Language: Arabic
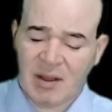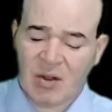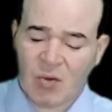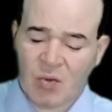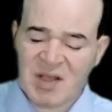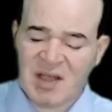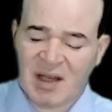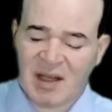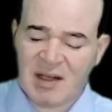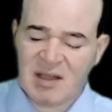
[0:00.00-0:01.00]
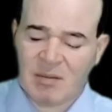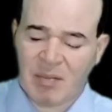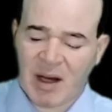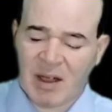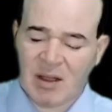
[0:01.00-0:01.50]
with increased
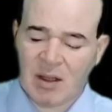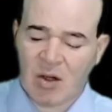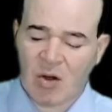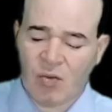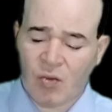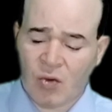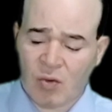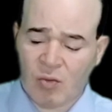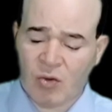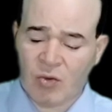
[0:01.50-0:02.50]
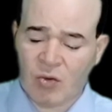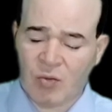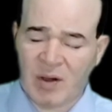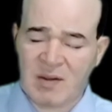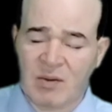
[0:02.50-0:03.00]
binding of hormone to
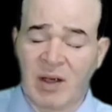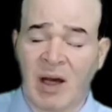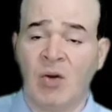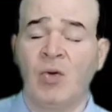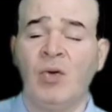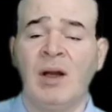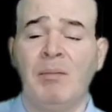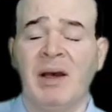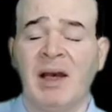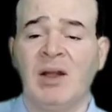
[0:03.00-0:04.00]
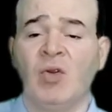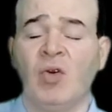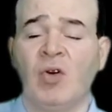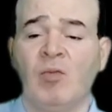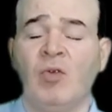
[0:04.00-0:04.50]
plasma يعني كل لما كان
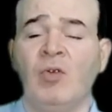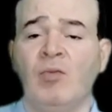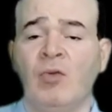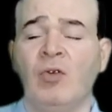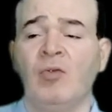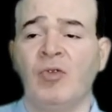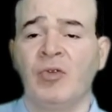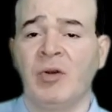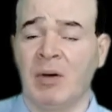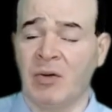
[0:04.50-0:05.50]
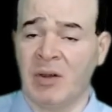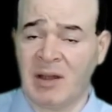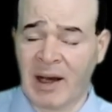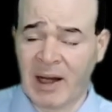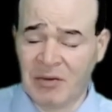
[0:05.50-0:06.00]
الهرمون more بروتين bound انت
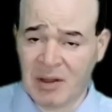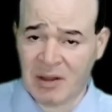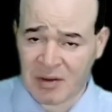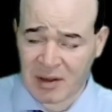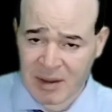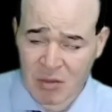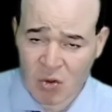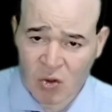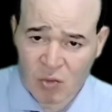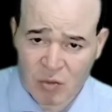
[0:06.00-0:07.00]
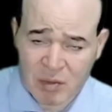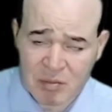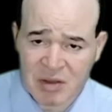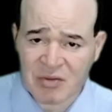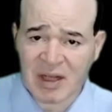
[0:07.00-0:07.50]
عارف ان في الدم الهرمون
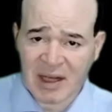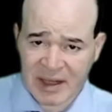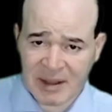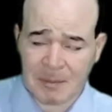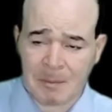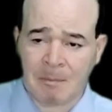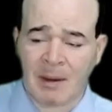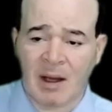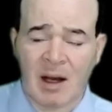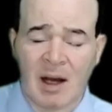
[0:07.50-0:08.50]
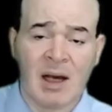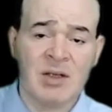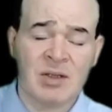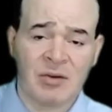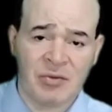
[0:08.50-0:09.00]
بيمشي في شكلين
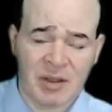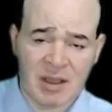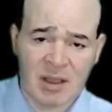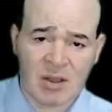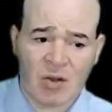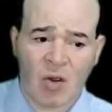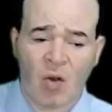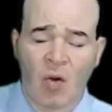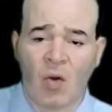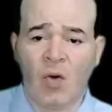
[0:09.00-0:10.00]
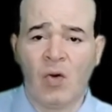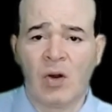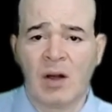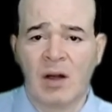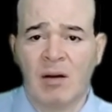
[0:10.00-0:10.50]
either free or
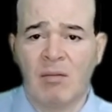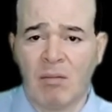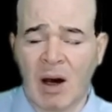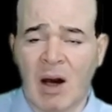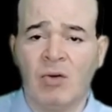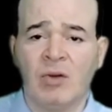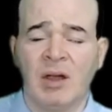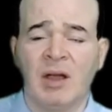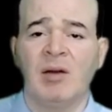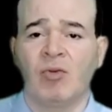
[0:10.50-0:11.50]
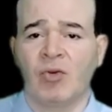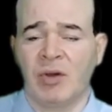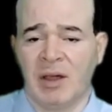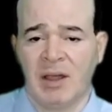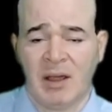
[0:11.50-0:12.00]
bound
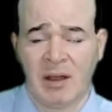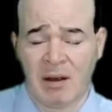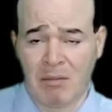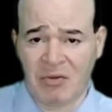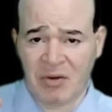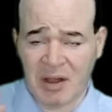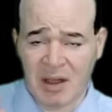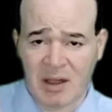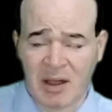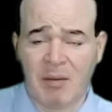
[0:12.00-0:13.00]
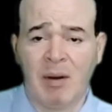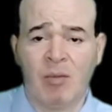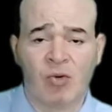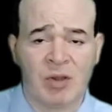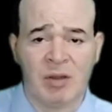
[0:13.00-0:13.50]
للبروتين يا اما فري يا اما
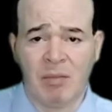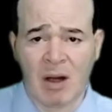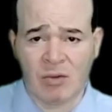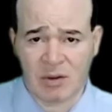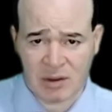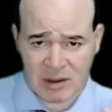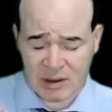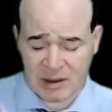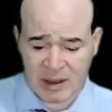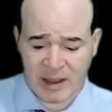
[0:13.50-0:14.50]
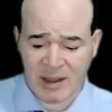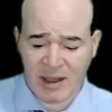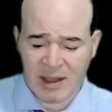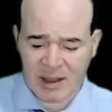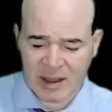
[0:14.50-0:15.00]
بروتين باوند
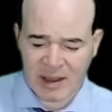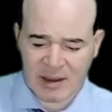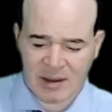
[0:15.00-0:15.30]
كده يا كده